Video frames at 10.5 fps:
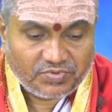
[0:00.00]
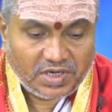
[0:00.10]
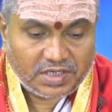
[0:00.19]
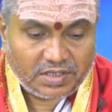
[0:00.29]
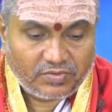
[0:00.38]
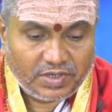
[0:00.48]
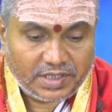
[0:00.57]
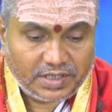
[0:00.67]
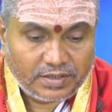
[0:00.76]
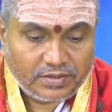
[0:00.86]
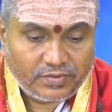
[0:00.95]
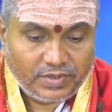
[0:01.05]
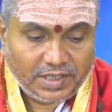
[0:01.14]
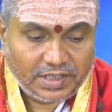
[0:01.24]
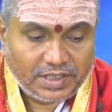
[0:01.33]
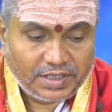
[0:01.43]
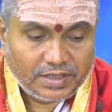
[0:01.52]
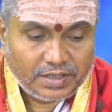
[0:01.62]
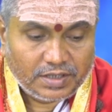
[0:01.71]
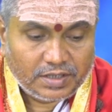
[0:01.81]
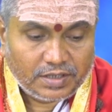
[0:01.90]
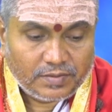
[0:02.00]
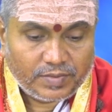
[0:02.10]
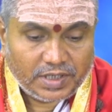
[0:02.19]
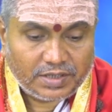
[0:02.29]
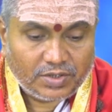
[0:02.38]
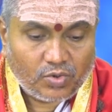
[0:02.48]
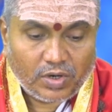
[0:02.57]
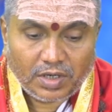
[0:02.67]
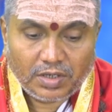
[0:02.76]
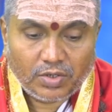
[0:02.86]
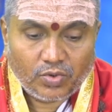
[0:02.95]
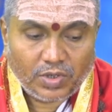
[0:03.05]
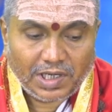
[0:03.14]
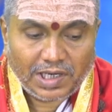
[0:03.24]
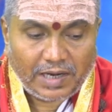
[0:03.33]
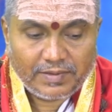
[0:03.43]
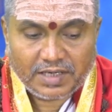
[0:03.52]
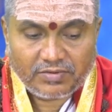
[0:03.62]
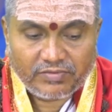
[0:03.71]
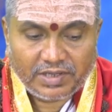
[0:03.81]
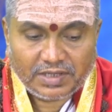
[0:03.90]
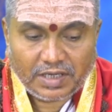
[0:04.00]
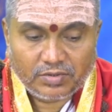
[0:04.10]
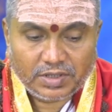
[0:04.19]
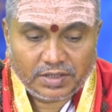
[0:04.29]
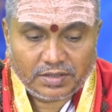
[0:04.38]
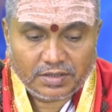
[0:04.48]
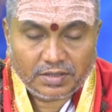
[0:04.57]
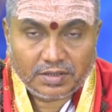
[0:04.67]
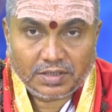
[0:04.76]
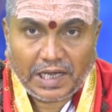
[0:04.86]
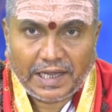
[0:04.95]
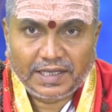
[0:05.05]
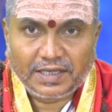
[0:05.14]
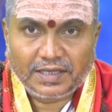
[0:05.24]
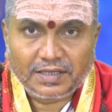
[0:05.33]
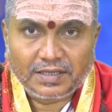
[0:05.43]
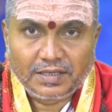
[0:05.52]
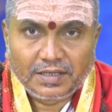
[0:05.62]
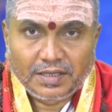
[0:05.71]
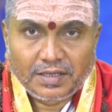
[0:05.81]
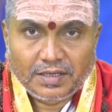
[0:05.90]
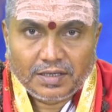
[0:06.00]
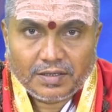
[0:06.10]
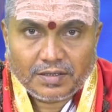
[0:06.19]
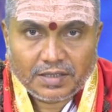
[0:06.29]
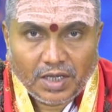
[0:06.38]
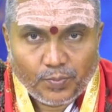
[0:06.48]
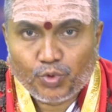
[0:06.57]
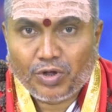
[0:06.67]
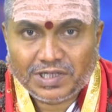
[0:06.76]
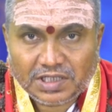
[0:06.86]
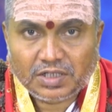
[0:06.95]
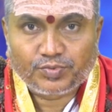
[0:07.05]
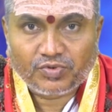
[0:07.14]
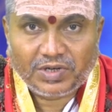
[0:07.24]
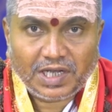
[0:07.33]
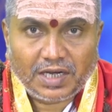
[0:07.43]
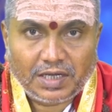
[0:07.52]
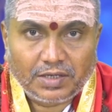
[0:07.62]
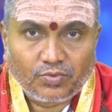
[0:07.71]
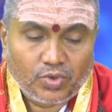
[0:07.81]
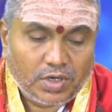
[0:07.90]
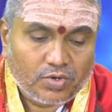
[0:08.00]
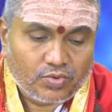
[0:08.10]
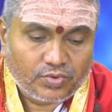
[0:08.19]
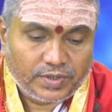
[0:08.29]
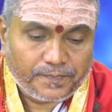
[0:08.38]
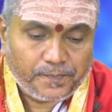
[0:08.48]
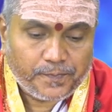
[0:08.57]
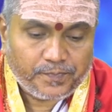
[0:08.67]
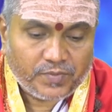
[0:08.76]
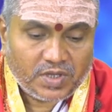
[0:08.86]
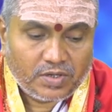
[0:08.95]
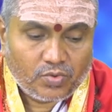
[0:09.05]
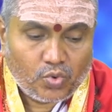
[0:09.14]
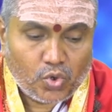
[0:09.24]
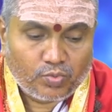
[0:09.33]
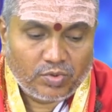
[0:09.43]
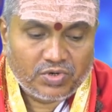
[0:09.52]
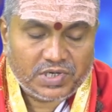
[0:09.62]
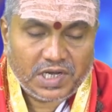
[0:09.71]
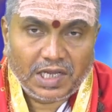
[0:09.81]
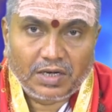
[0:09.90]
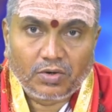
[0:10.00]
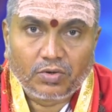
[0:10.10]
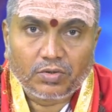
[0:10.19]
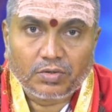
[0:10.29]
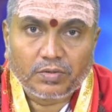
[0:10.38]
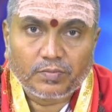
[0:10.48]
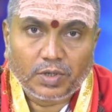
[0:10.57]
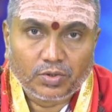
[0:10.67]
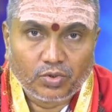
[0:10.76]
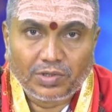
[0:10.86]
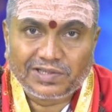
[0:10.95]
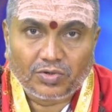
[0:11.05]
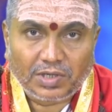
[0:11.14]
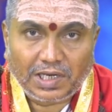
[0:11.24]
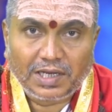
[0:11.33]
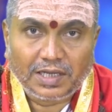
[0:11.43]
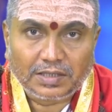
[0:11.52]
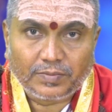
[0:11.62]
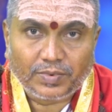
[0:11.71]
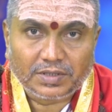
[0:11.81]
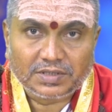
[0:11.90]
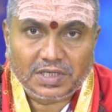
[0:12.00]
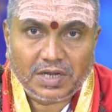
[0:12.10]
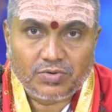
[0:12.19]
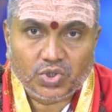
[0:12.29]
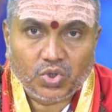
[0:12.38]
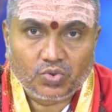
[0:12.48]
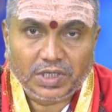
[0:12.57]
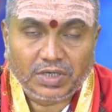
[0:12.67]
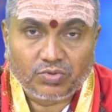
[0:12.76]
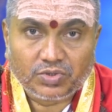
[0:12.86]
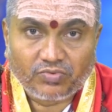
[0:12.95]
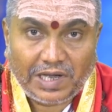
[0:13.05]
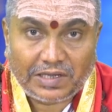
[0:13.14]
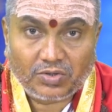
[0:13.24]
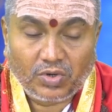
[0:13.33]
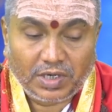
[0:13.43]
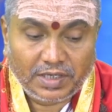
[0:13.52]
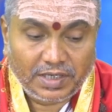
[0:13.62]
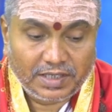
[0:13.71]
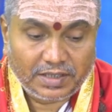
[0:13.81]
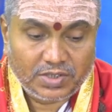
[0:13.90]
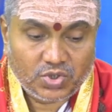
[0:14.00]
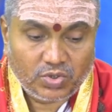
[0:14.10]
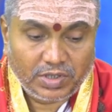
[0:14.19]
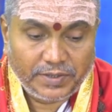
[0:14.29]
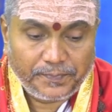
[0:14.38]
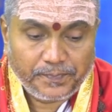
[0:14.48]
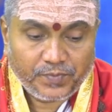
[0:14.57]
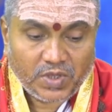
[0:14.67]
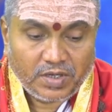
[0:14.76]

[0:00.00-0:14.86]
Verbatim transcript: అశ్విని నక్షత్రం వారికి వీళ్ళకి ప్రతి కోణంలోనూ కూడా లాభదాయకమైన ఫలితాలు ఉంటాయి కానీ ఎప్పుడూ అసంతృప్తి వెనకాల ఉంటూనే ఉంటుంది కుటుంబ విషయాల్లో బంధువులతో కలహాలు తప్పనిసరిగా వస్తూ ఉంటాయి కొంచెం వాగ్ధోరణ నియంత్రించుకోవాలి